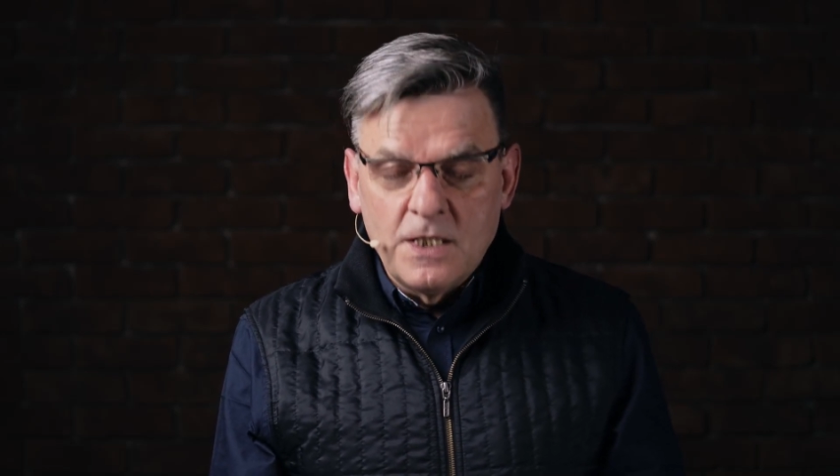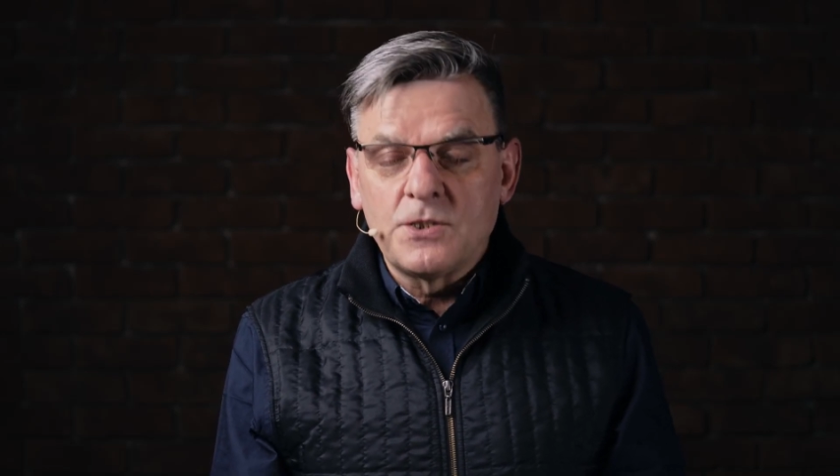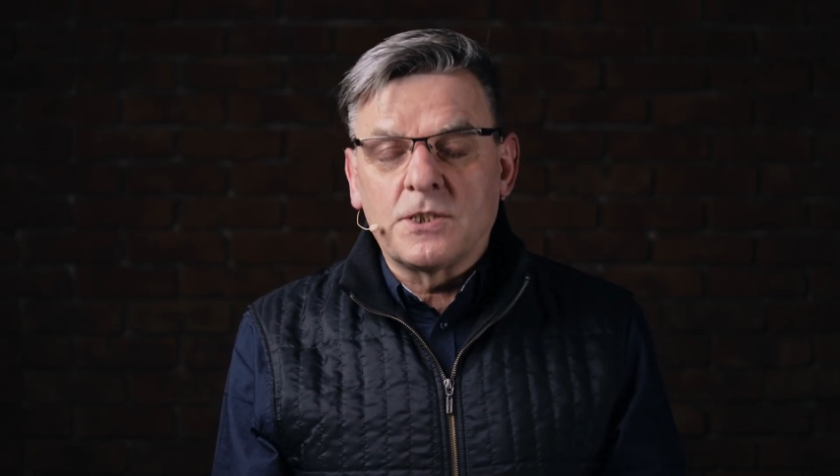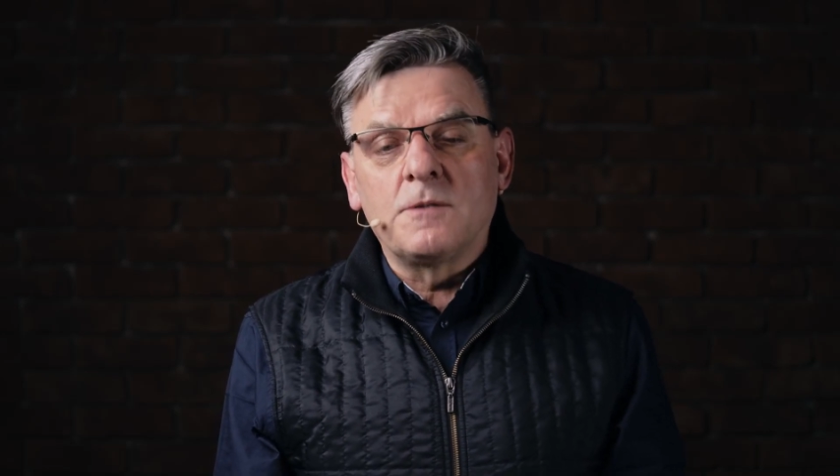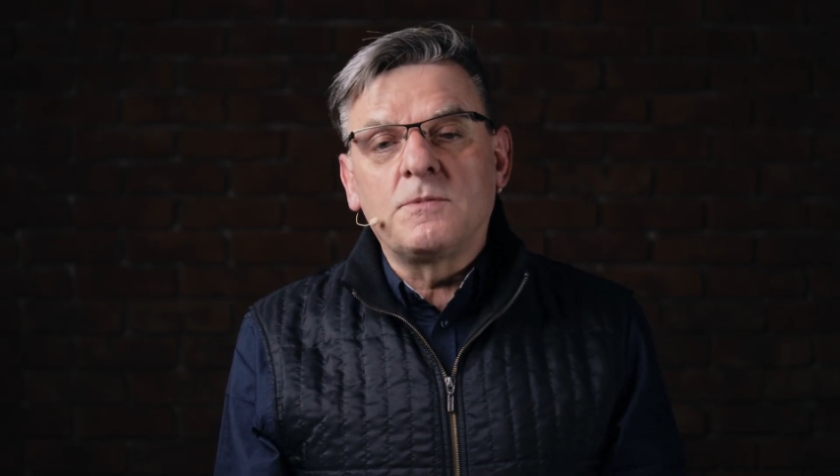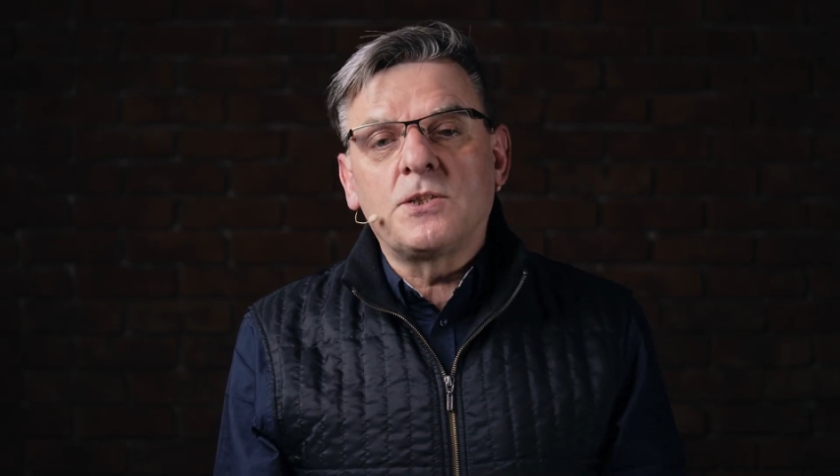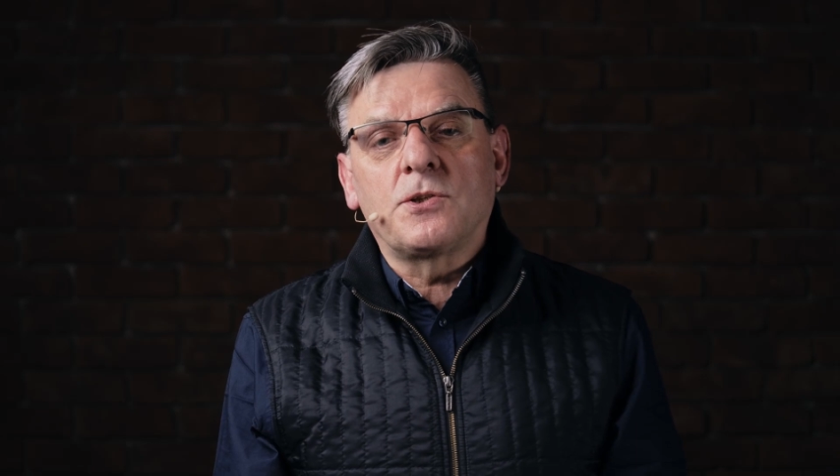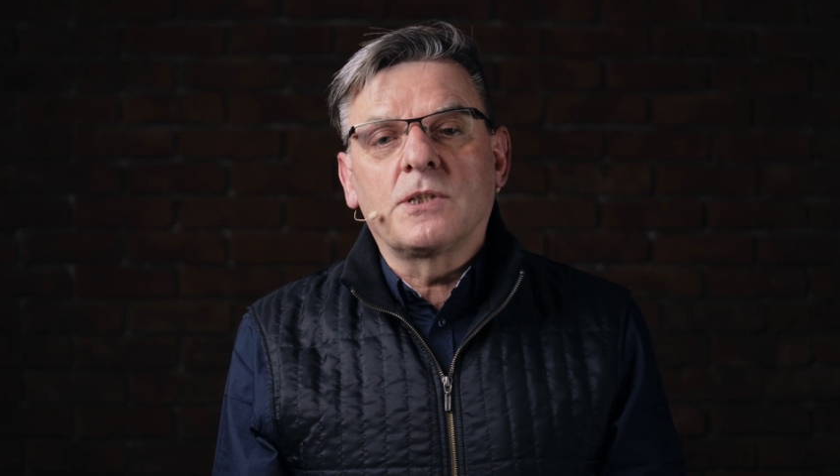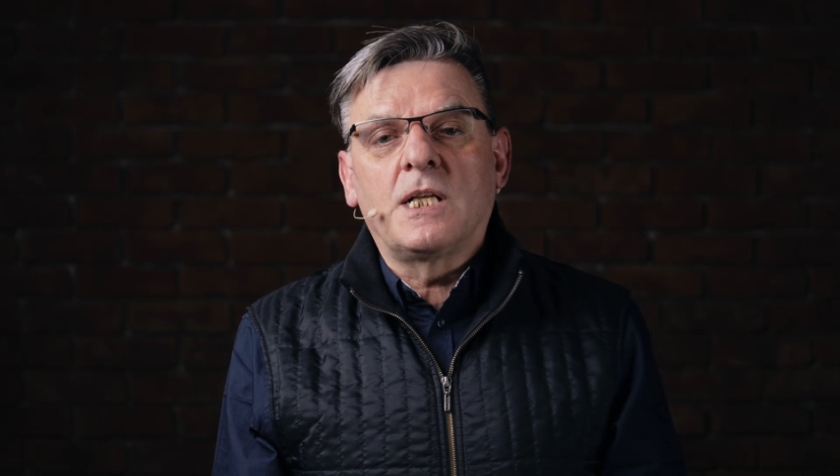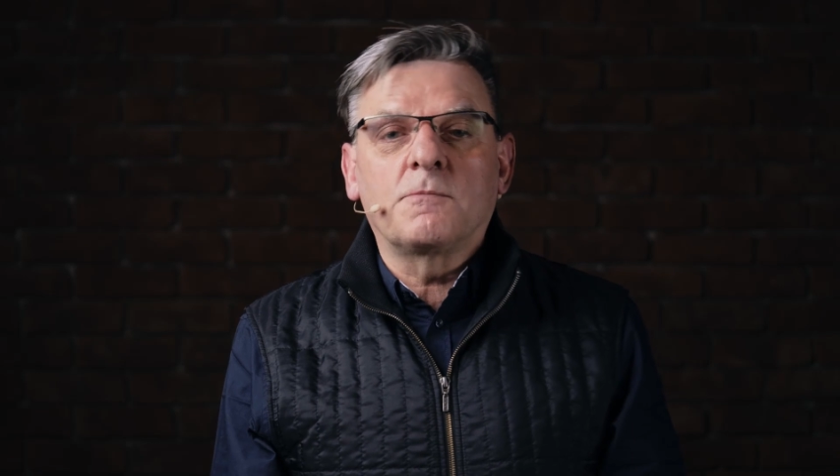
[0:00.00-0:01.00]

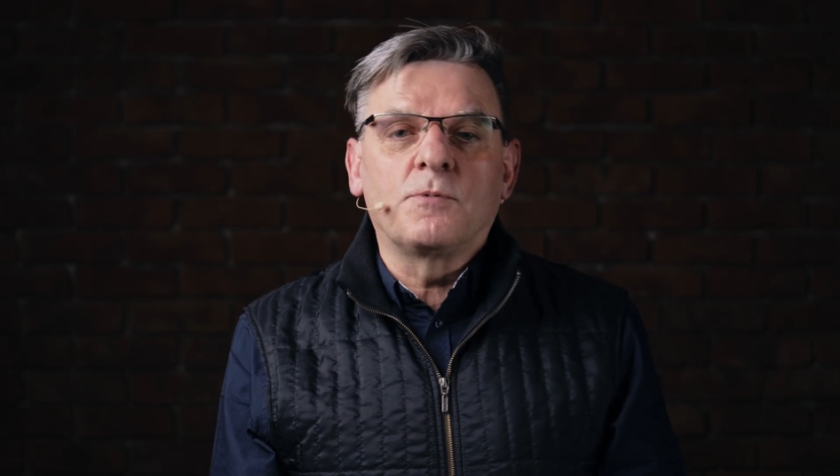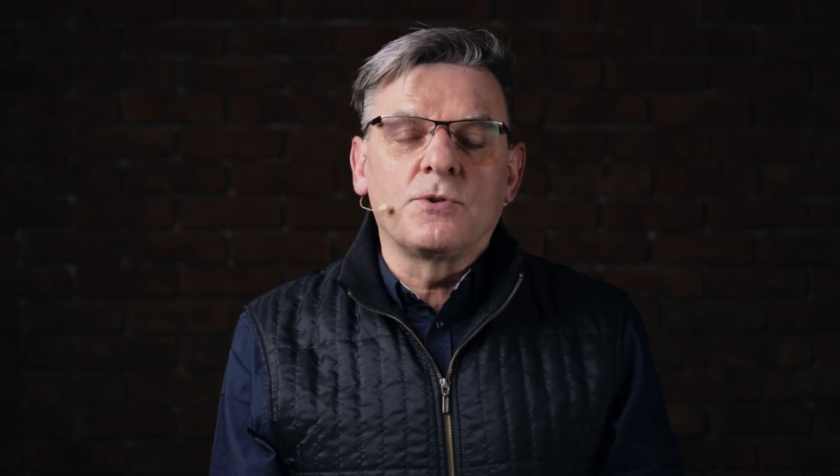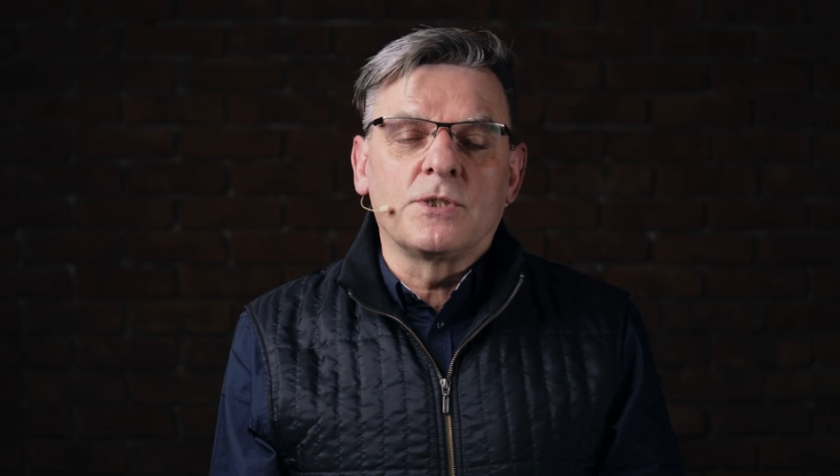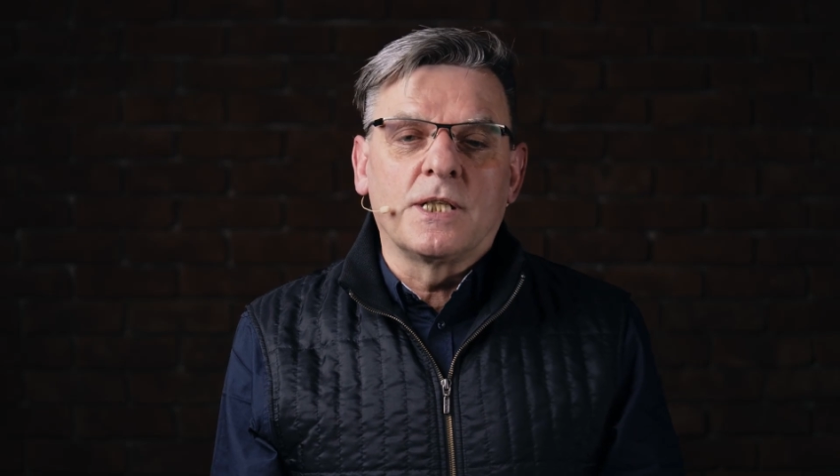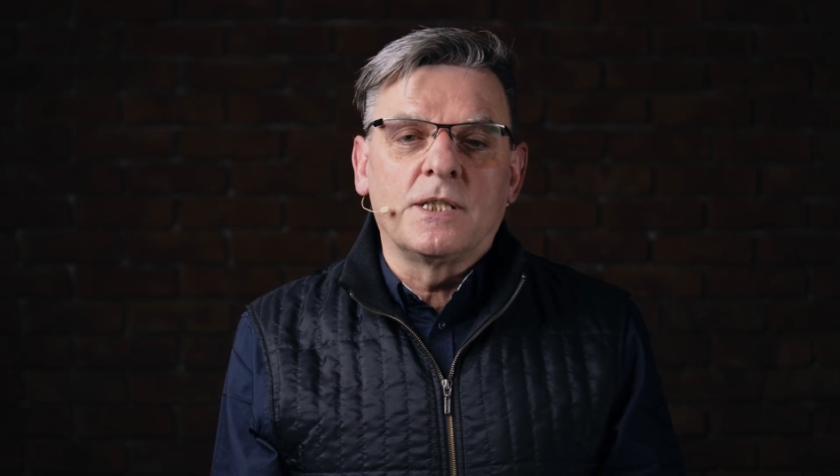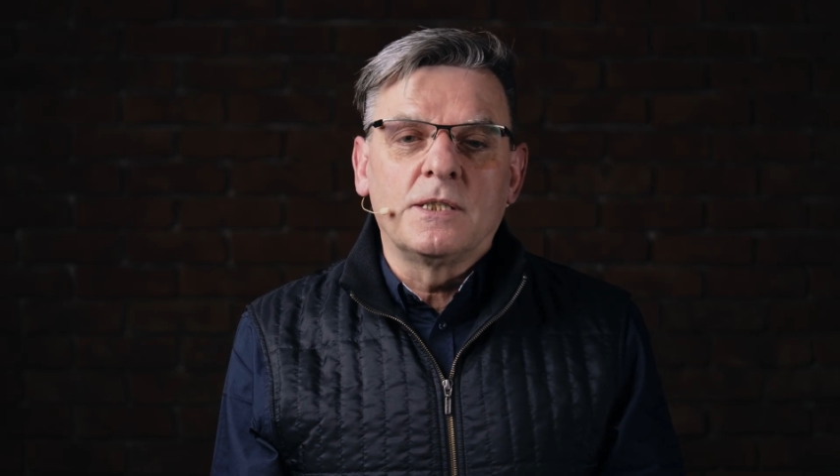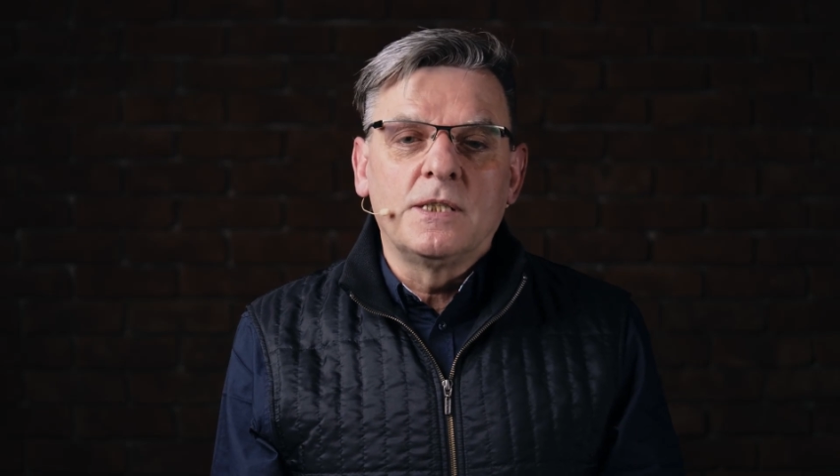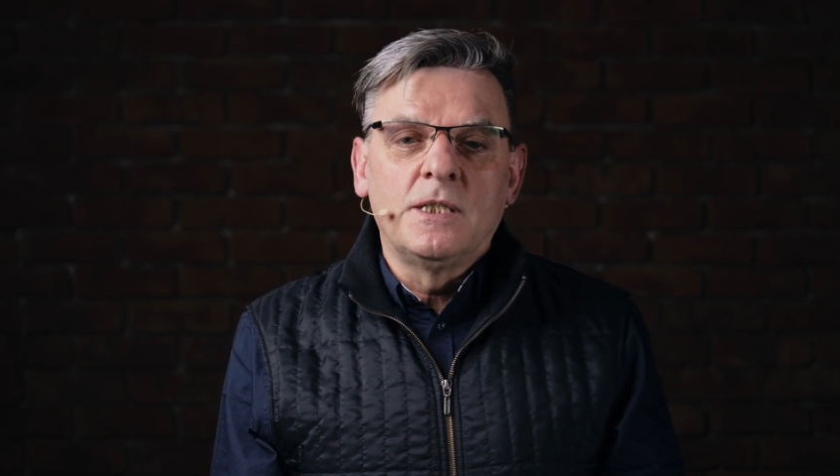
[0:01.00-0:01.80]
70 lat później